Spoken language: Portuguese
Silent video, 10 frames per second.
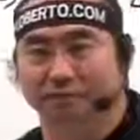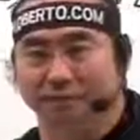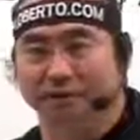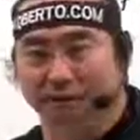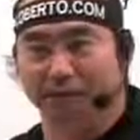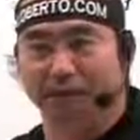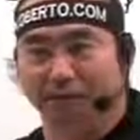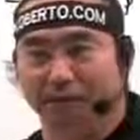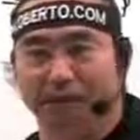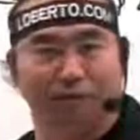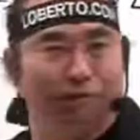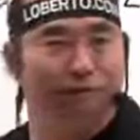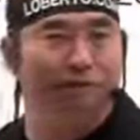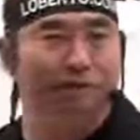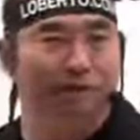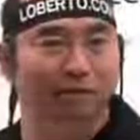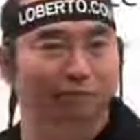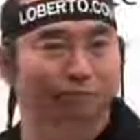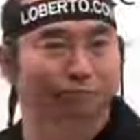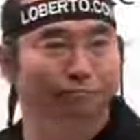simples para o tributo
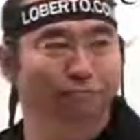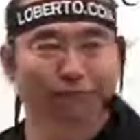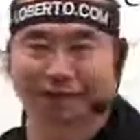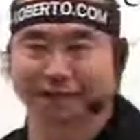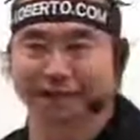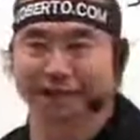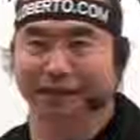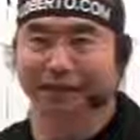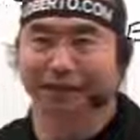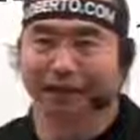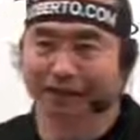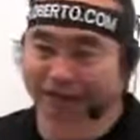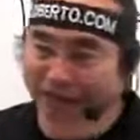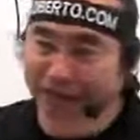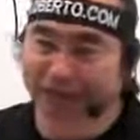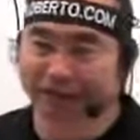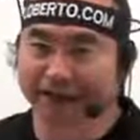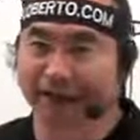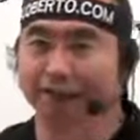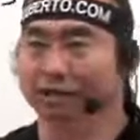municipal. Brasília, Distrito
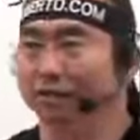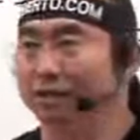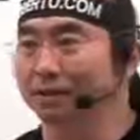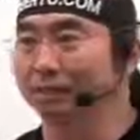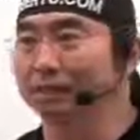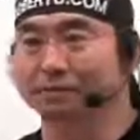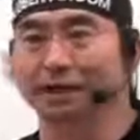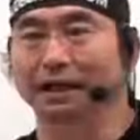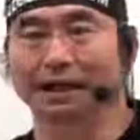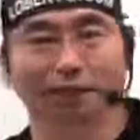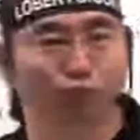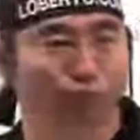Federal, nós tínhamos aqui o um simples candango.